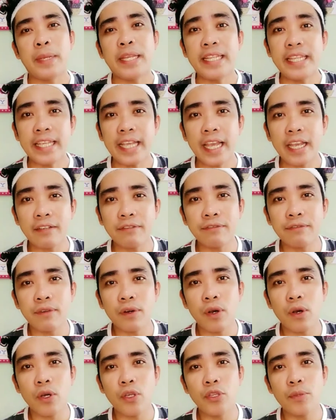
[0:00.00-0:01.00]
PDF
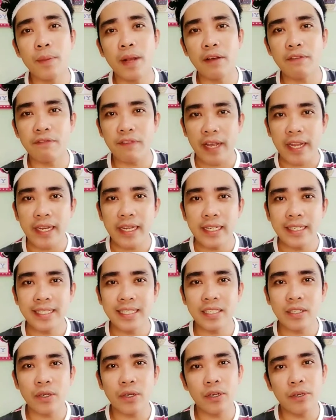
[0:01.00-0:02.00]
o yung mga
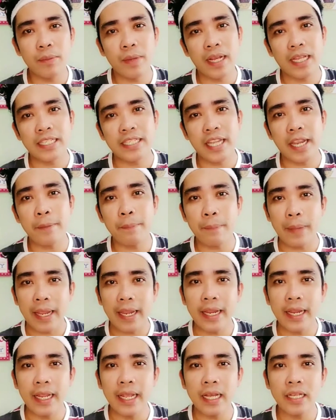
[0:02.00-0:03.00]
files or mga
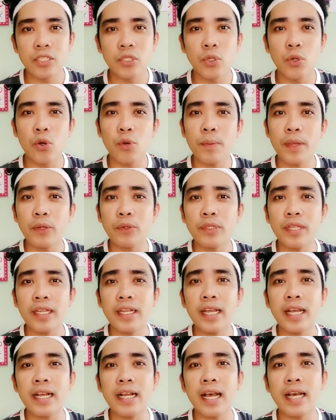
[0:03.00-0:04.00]
JPEG. So, kung meron ka
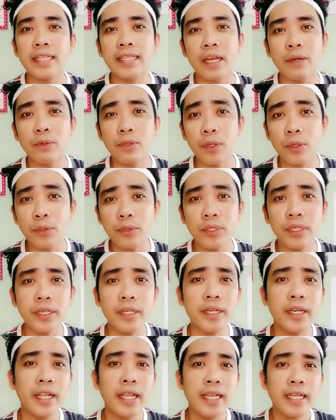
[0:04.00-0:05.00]
ng uh,
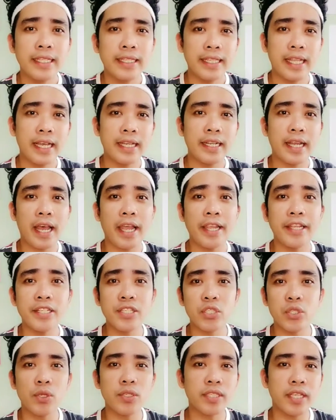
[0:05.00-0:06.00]
downloader na
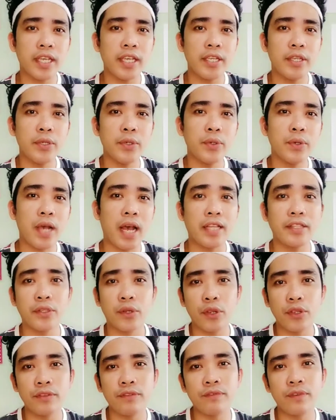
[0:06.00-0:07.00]
naka-install sa iyong
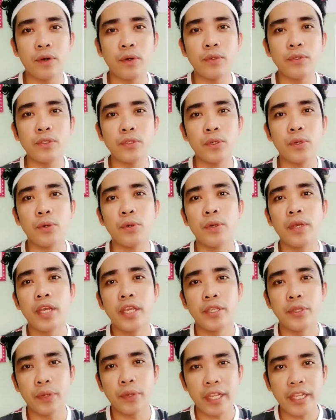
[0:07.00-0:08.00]
Android phone, so
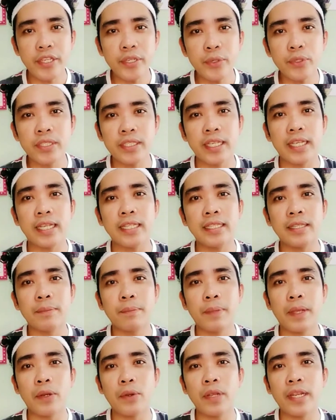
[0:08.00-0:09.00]
you can use it.
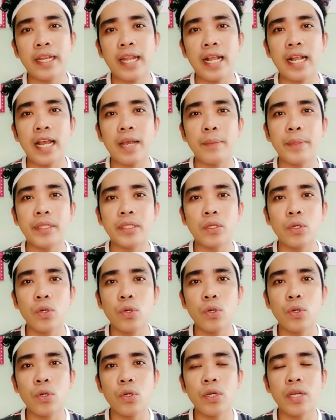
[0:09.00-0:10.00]
Pero ang ginagamit
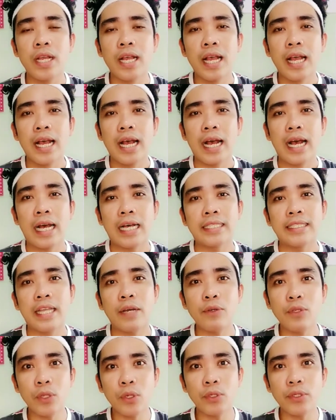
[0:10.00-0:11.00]
kong uh,
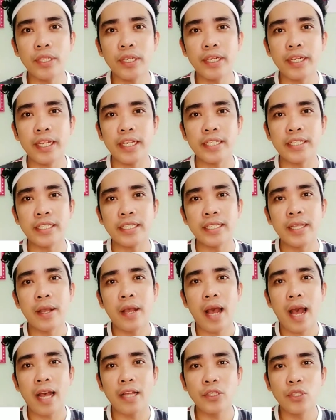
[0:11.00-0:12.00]
downloader is
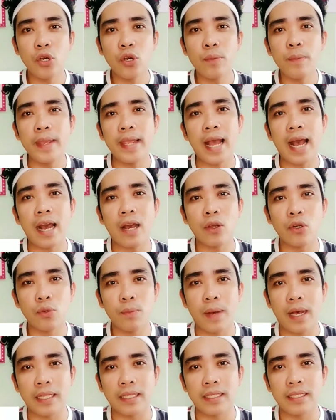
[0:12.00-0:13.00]
Adobe
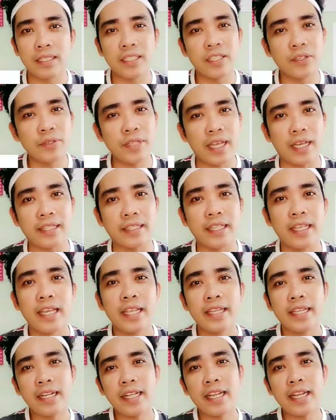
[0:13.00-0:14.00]
Acrobat. So, yan.
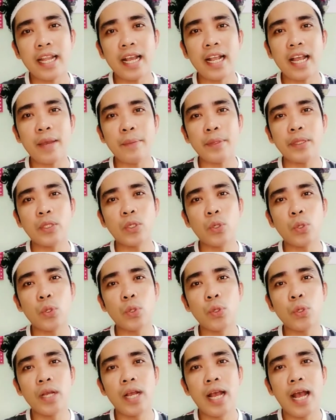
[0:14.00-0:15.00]
Yan ang ginagamit
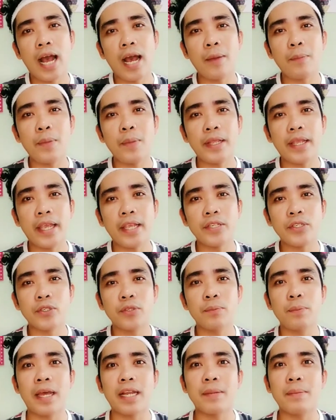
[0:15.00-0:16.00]
kong application
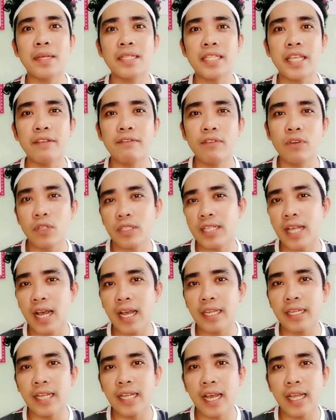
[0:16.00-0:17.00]
para ma-save ko sa
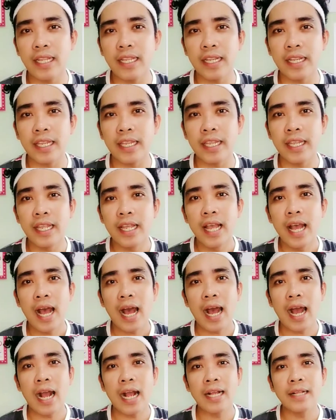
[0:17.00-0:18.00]
aking gallery
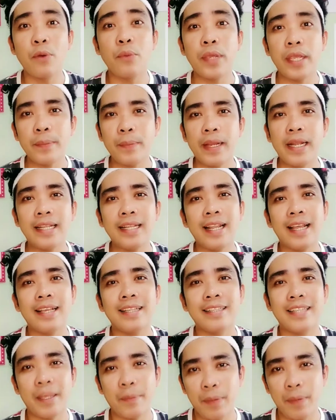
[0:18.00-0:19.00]
ang bill
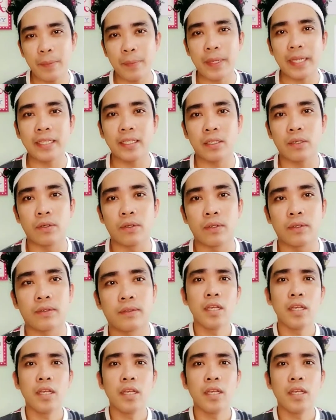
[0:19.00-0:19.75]
na ipiprint ko.